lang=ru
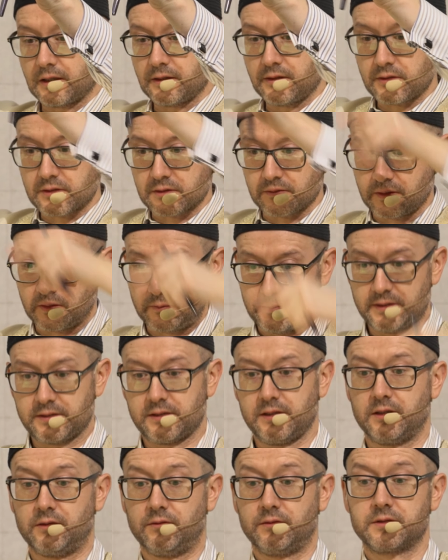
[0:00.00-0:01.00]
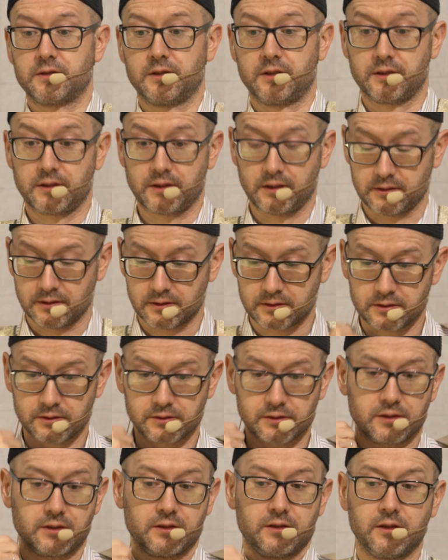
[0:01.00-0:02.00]
количество их последователей.
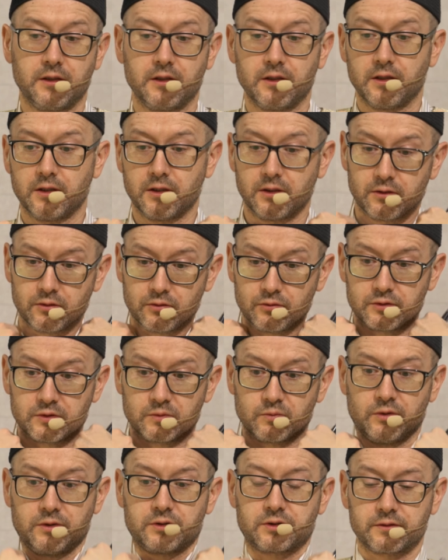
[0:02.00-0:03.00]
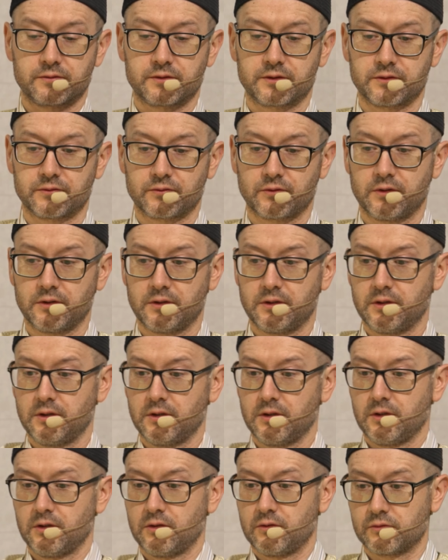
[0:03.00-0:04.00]
Конечно же, больше всего
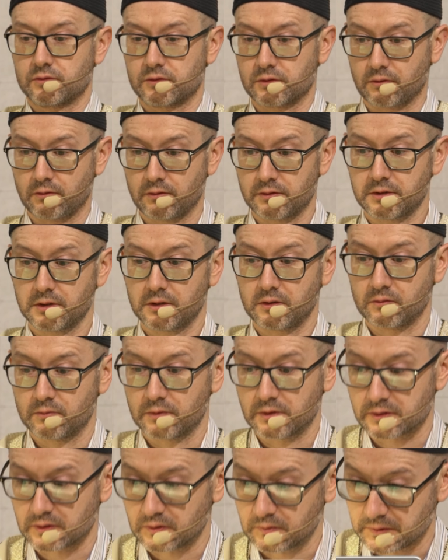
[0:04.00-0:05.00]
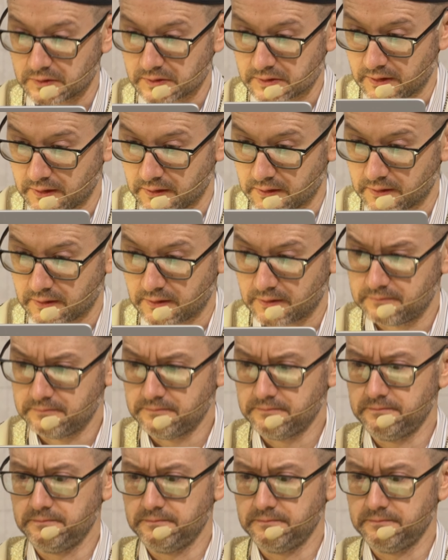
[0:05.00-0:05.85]
заключительного Божьего посланника